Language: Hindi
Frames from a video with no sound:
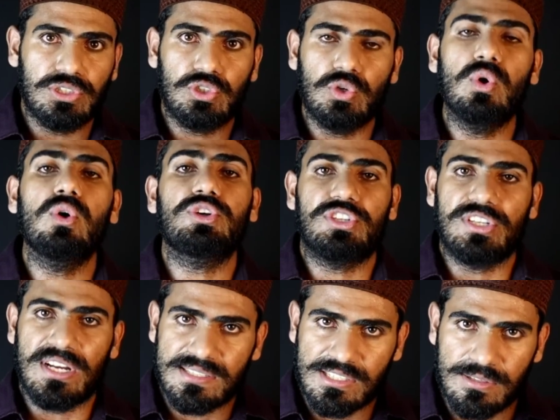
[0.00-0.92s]
जो
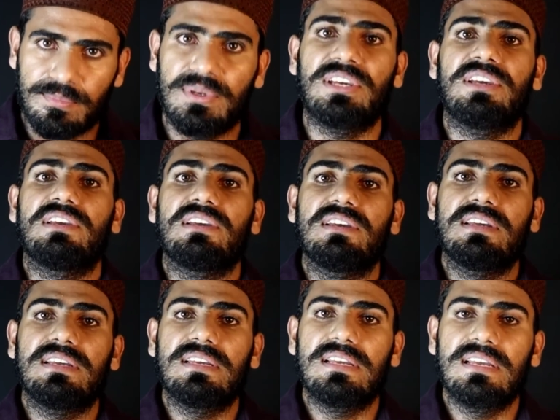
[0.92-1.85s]
शख्स भी
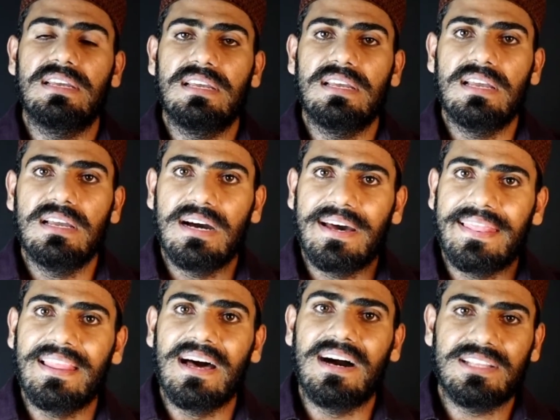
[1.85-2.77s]

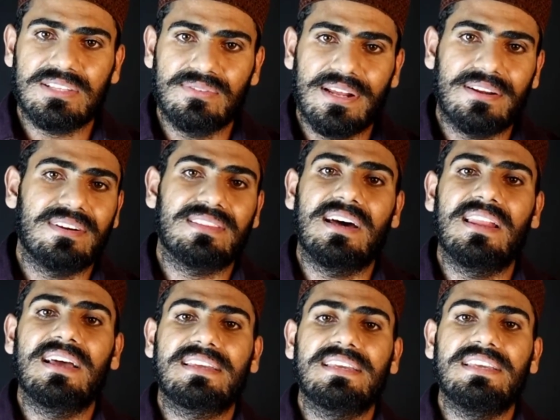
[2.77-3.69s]
अल्लाह तबरक
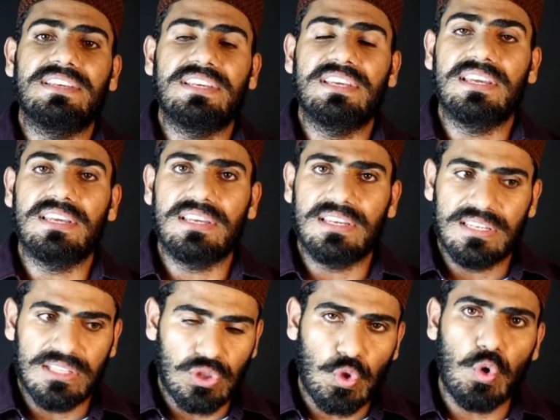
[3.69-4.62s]
तला की ये
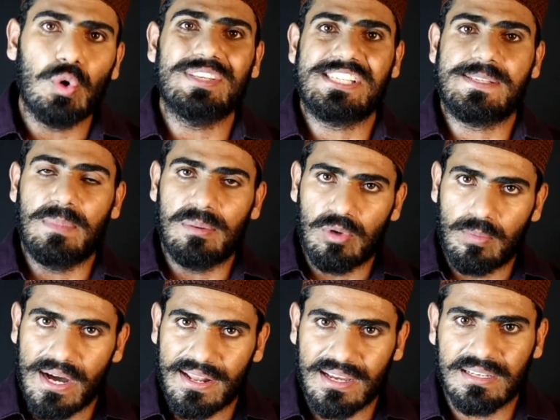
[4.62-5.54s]
दो इसमें
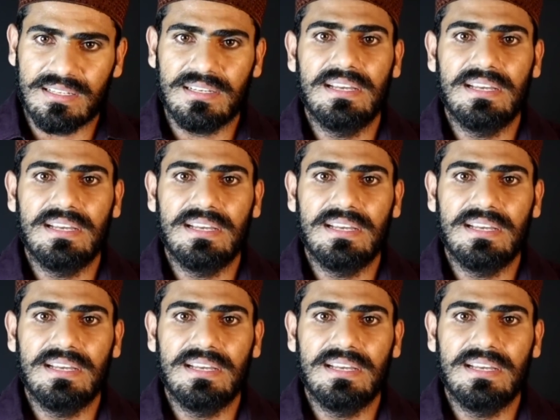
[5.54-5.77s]
मुबारक